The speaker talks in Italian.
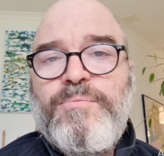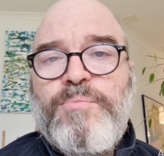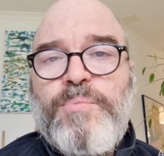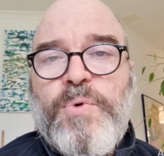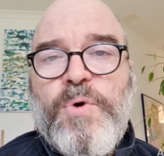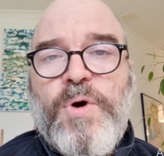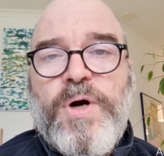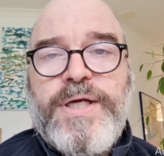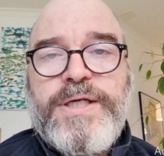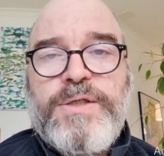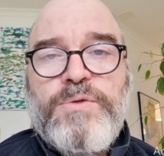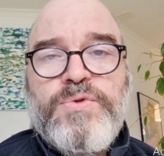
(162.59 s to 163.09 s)

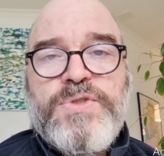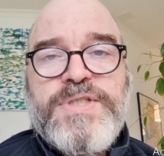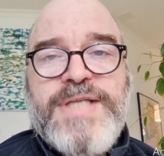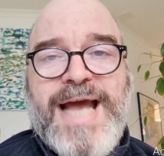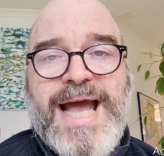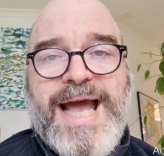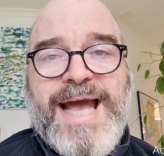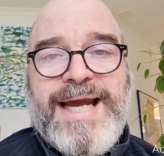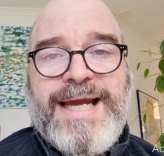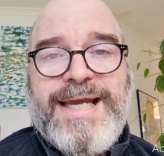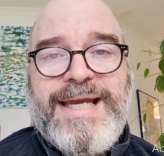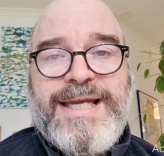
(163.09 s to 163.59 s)
puoi
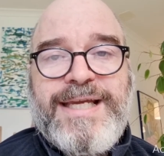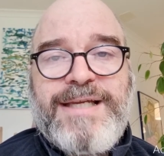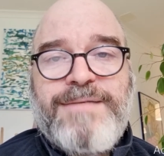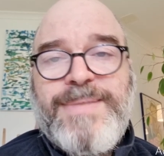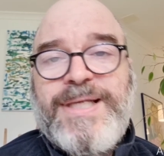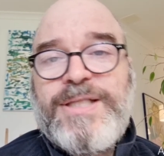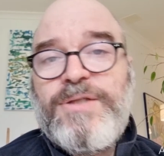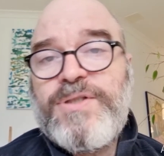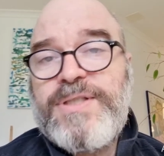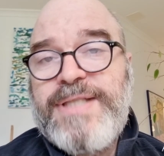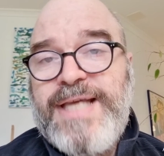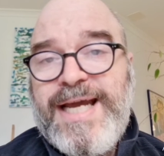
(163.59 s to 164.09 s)
usare,
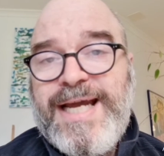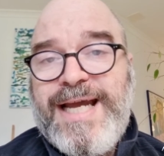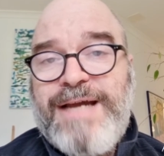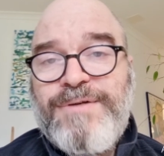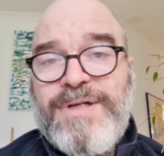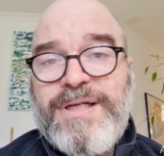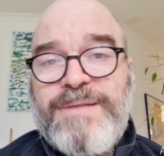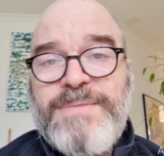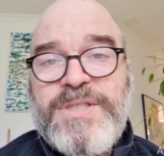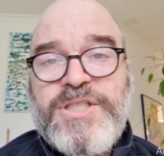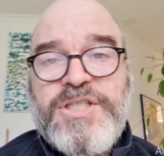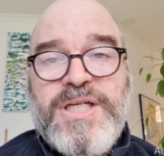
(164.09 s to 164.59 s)
beh doTERRA è
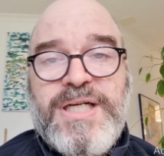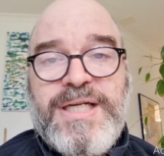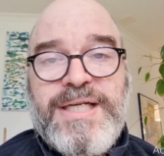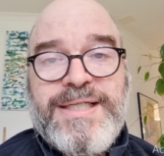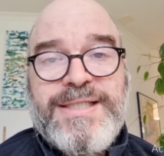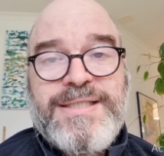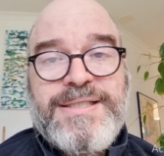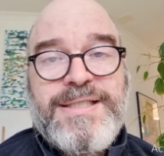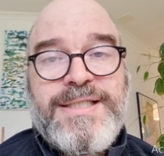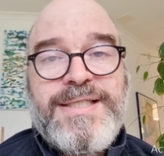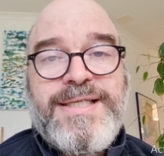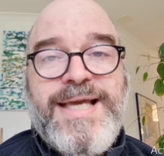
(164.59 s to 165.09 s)
una miscela
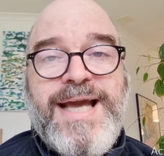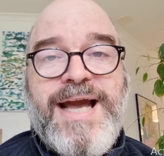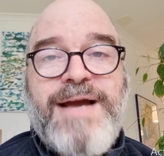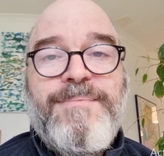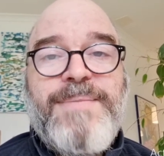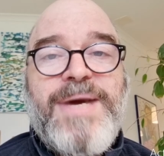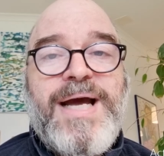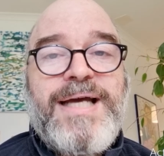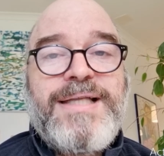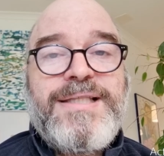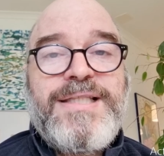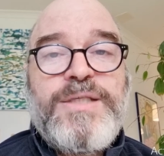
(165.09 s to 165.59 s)
che si
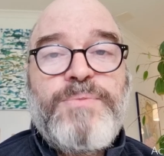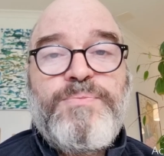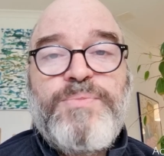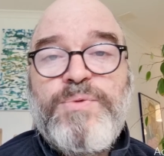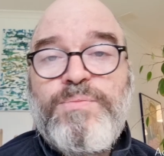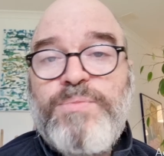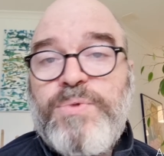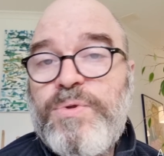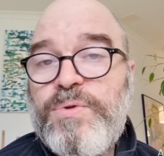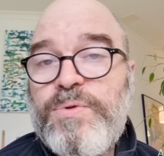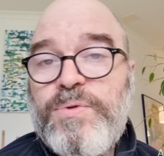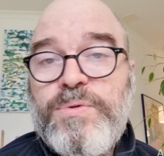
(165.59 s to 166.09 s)
chiama Deep
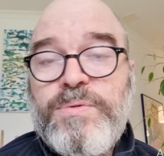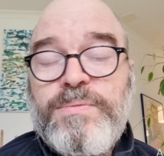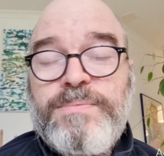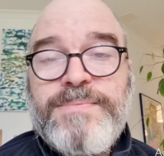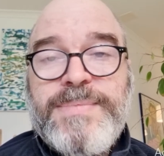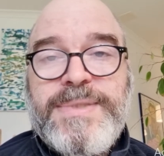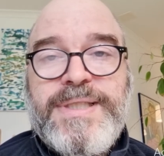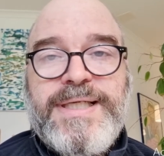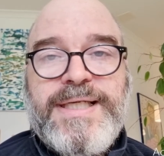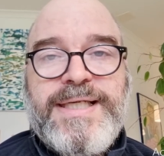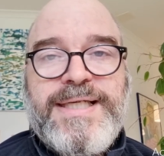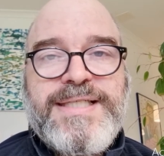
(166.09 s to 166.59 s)
Blue
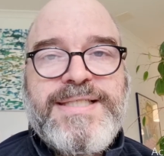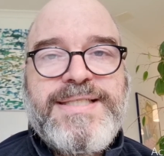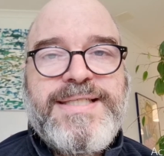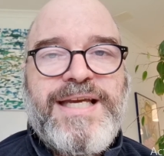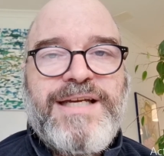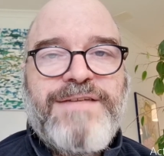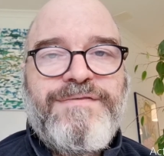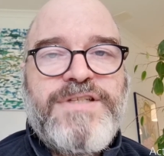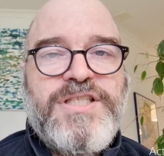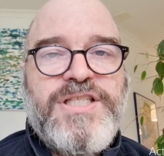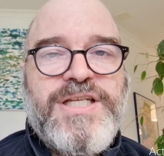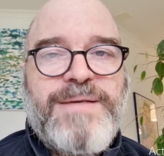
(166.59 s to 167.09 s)
e che
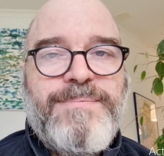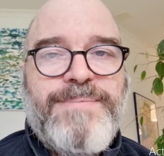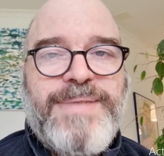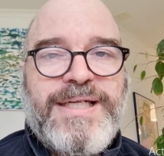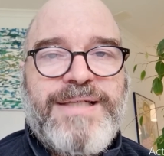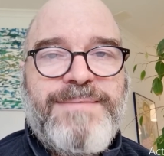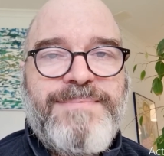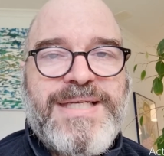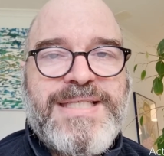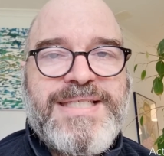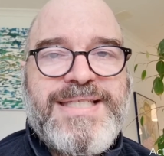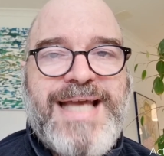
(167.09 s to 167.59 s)
serve già
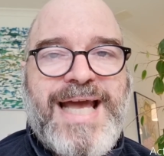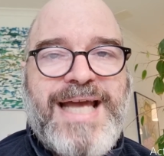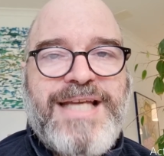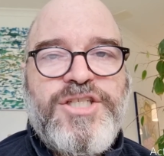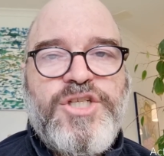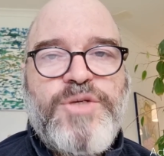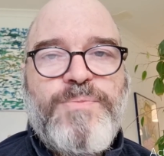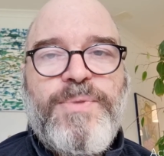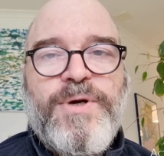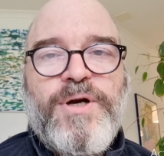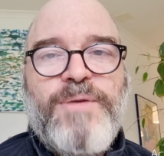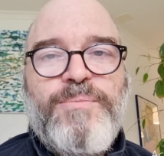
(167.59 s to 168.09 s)
per i
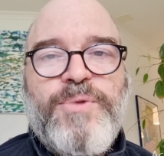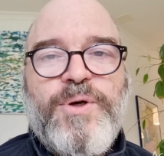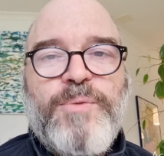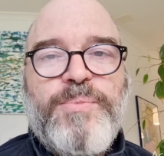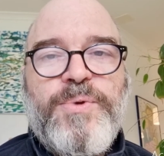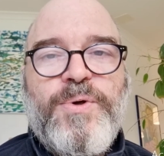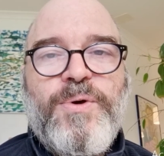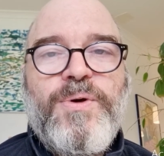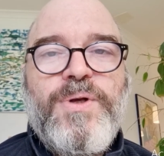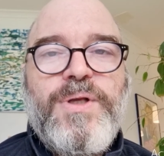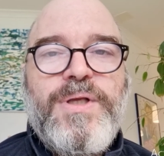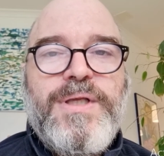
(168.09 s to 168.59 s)
massaggi, però
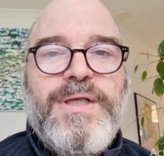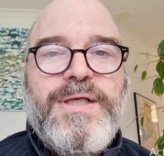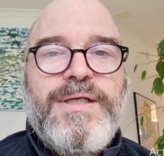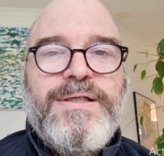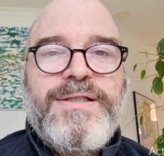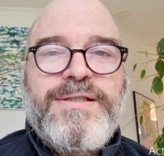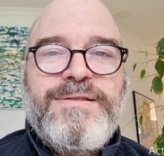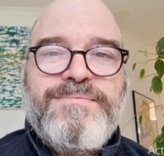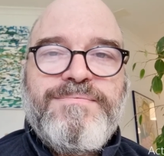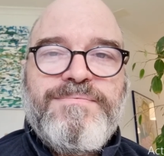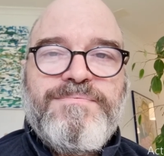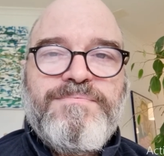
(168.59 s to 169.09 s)
proprio
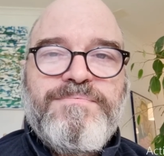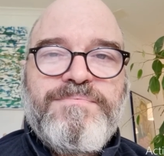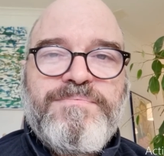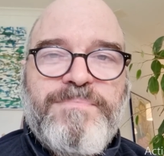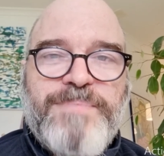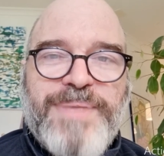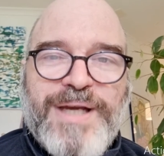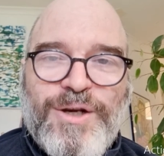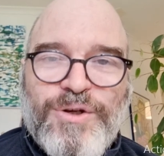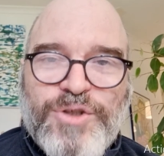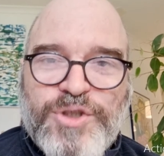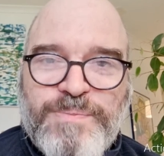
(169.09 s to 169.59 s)

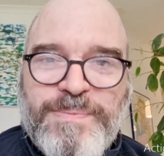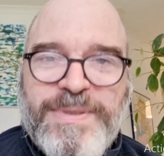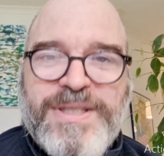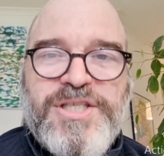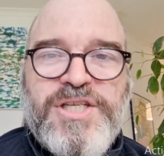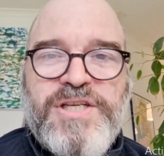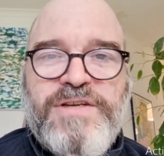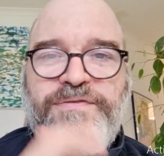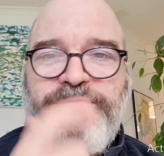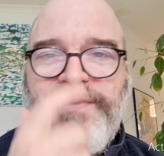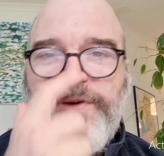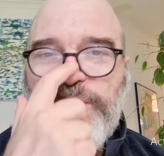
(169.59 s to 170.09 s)
in, per lo
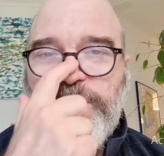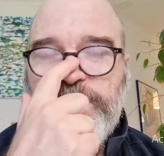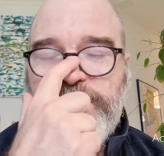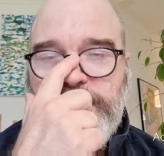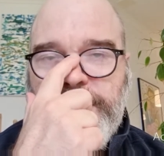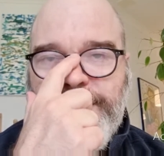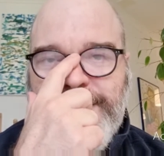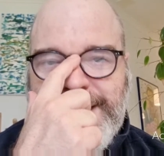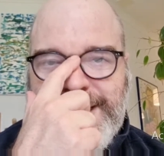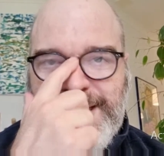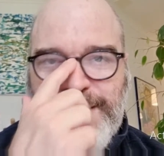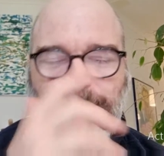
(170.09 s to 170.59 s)
specifico
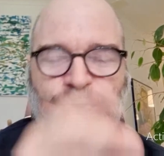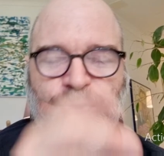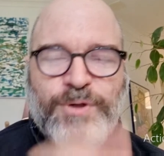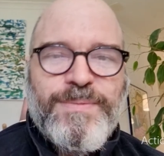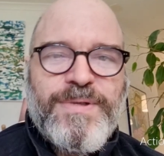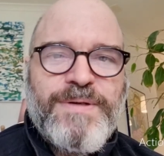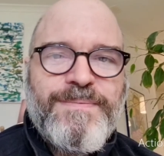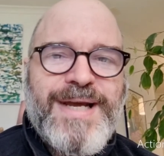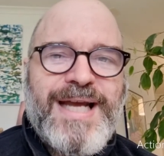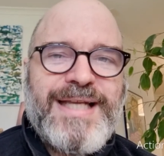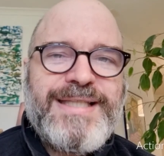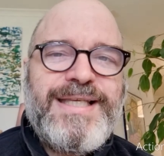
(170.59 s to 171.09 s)
di questa
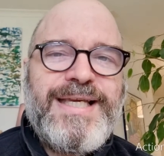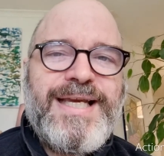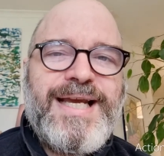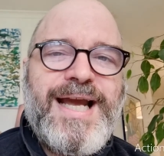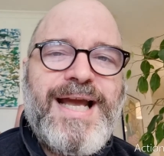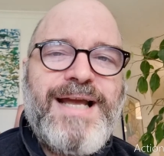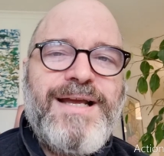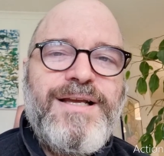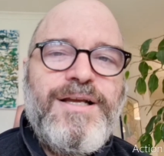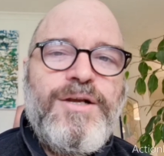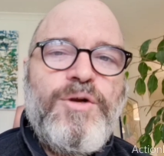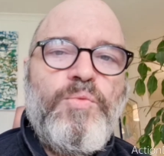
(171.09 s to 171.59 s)

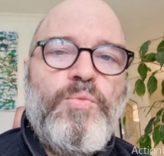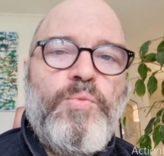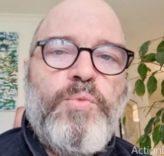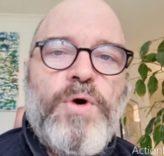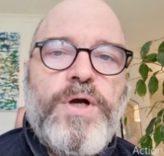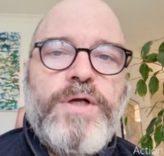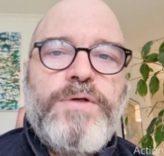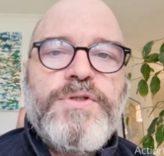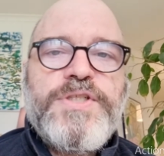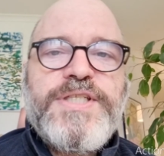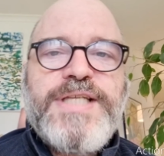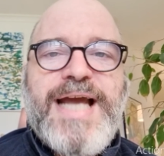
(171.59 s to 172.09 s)
problematica
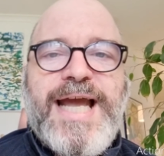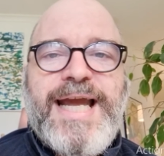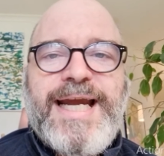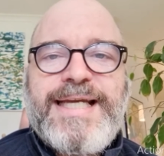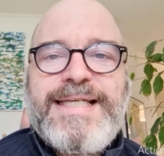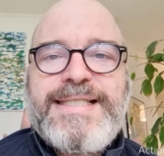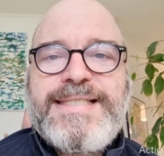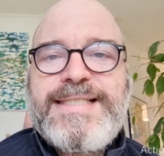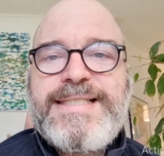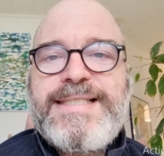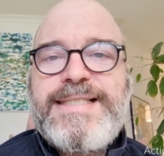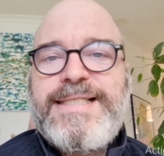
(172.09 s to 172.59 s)
puoi
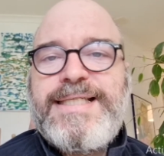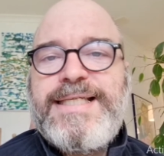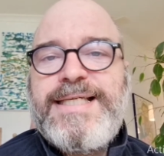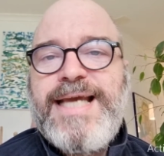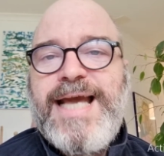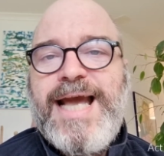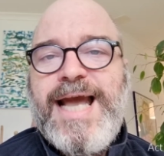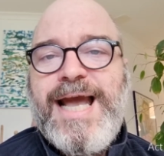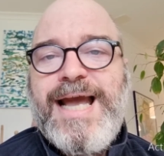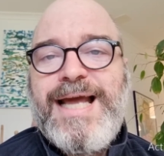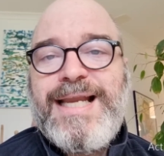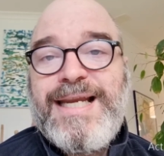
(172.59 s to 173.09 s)
usare
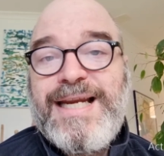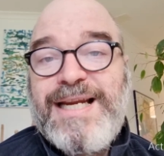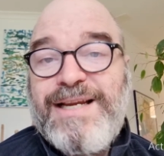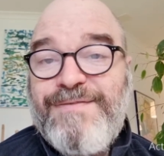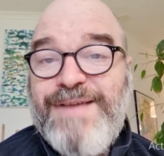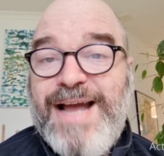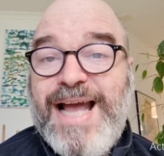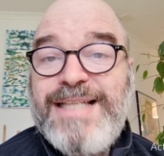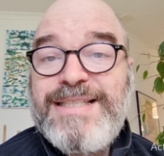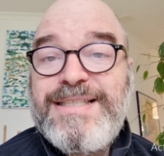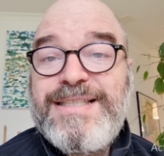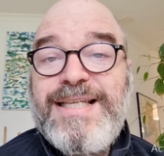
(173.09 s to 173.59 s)
sia la
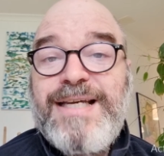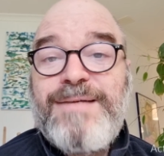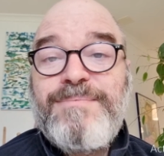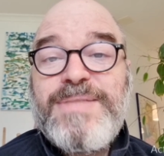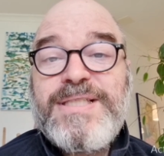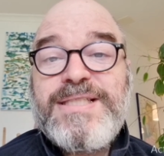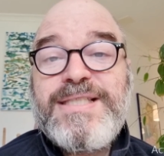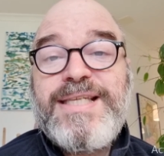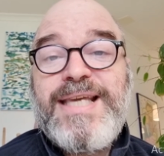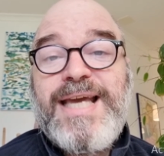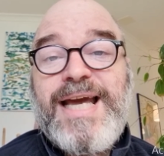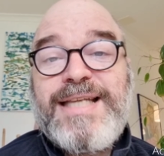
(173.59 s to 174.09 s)
lavanda
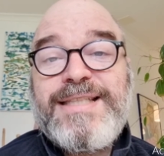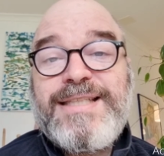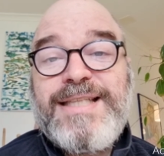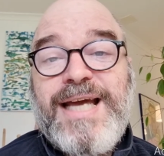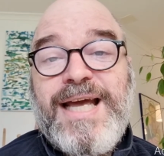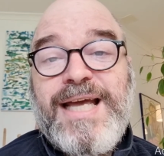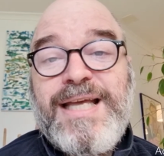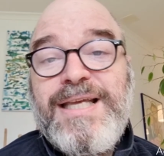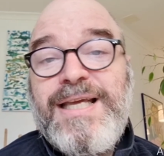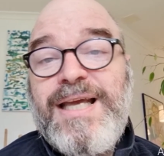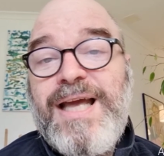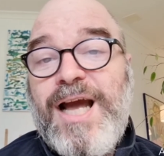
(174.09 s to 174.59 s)

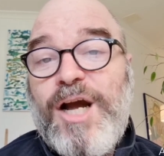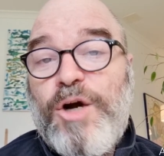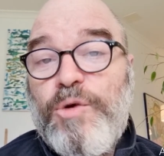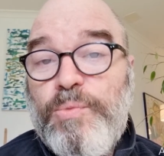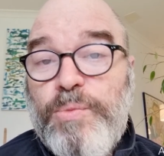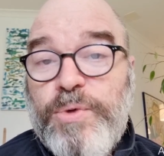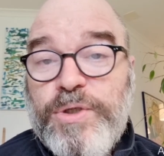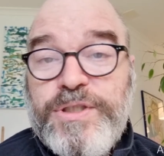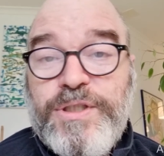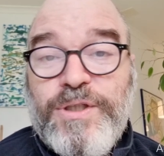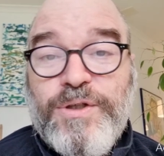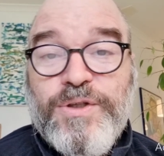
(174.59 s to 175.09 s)
mischiata a un
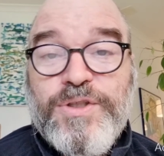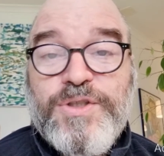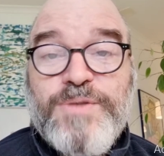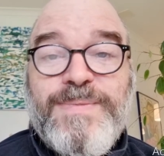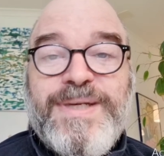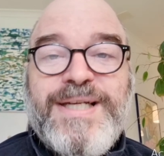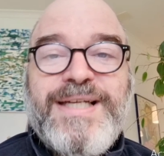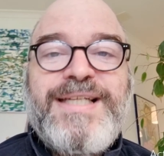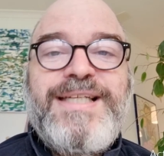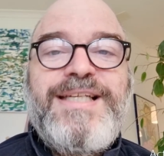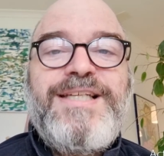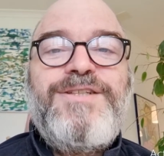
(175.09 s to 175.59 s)
po' di
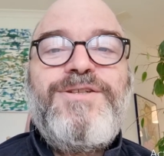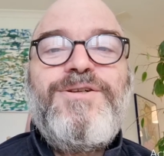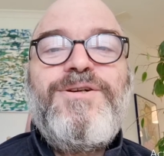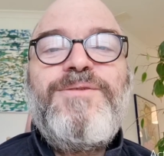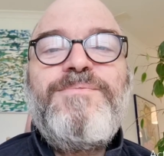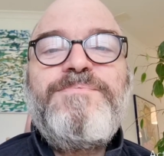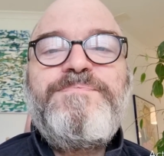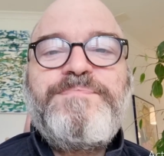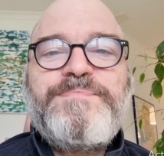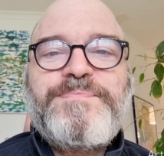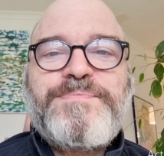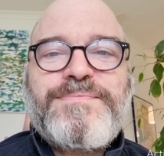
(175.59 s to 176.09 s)

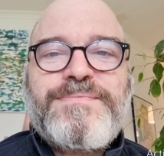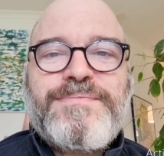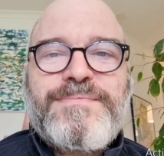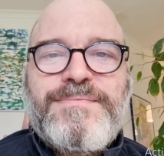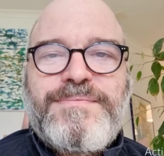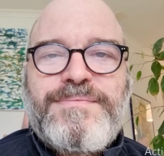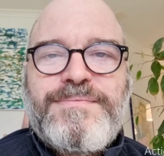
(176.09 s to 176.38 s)
rosmarino,